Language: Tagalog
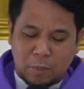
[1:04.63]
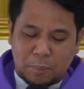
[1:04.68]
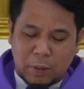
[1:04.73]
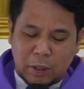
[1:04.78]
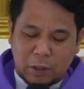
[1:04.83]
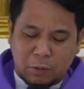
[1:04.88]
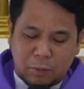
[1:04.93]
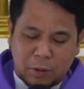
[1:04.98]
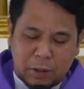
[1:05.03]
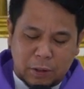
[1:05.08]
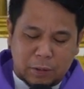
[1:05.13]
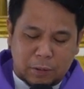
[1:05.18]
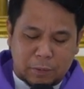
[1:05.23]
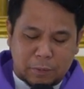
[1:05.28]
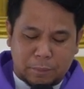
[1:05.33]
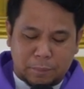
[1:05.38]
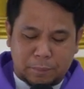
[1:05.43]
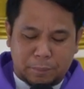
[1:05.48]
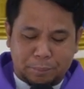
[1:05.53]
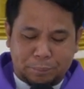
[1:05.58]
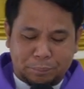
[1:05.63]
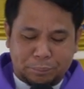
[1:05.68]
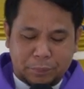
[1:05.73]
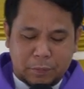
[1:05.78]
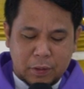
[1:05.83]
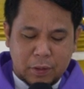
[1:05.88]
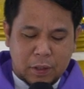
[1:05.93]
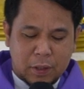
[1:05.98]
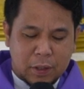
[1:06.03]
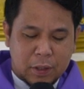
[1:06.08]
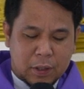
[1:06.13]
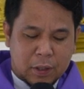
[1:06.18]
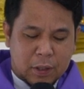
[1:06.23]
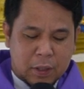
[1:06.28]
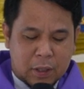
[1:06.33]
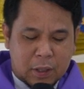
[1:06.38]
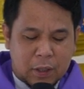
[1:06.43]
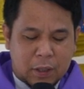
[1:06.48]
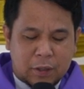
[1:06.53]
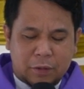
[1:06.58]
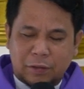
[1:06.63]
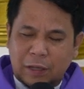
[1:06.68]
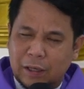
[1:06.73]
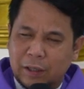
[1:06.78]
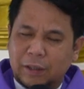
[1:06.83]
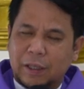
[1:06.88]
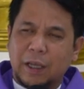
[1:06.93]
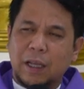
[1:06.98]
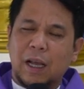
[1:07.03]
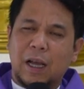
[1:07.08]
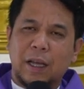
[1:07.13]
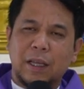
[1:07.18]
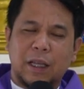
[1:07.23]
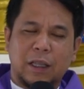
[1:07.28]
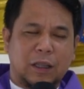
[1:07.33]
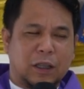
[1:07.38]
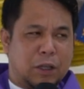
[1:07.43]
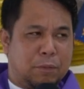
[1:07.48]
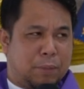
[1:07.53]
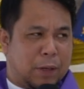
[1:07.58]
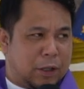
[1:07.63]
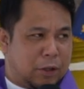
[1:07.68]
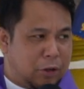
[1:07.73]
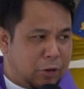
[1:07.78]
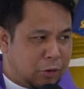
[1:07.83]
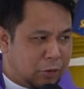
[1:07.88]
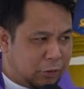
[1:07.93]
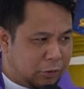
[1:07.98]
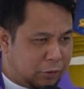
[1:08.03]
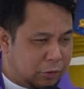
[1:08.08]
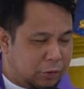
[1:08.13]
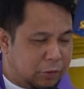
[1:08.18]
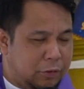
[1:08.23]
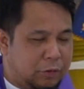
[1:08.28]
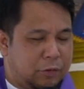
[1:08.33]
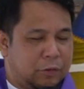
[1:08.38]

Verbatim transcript: nga panawan. Santay tayo nga kayat ti bad news?